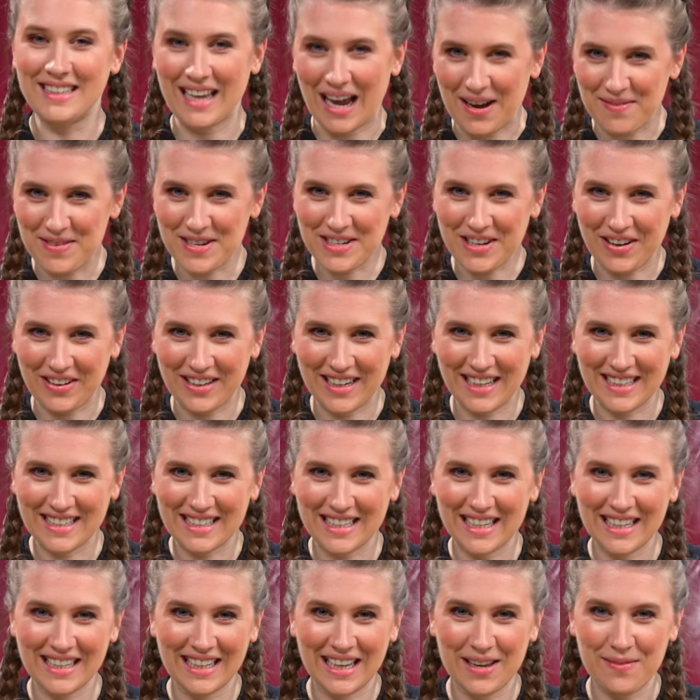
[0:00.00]
Damit könnt ihr
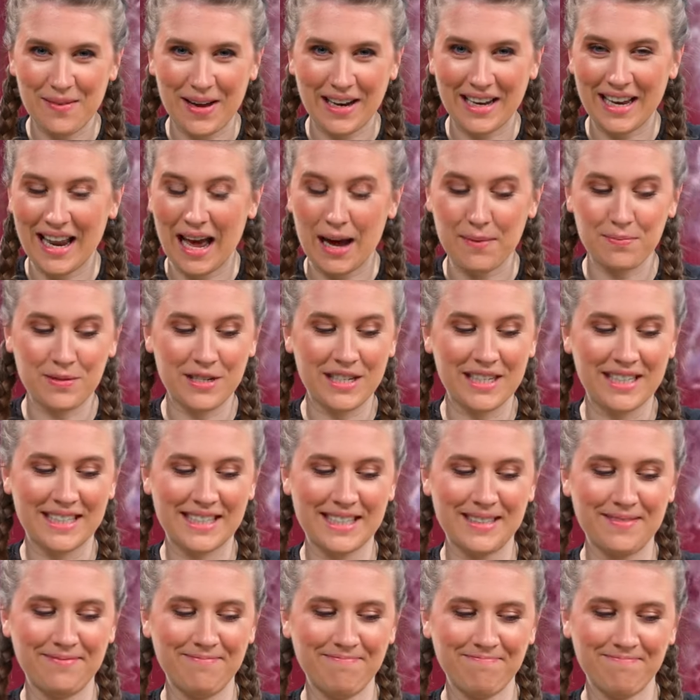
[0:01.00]
jetzt irgendjemanden
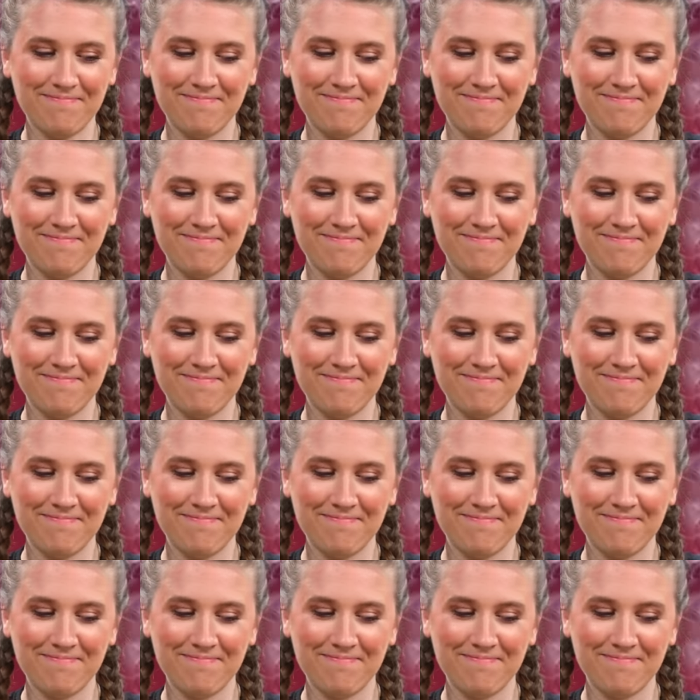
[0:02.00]
abschießen.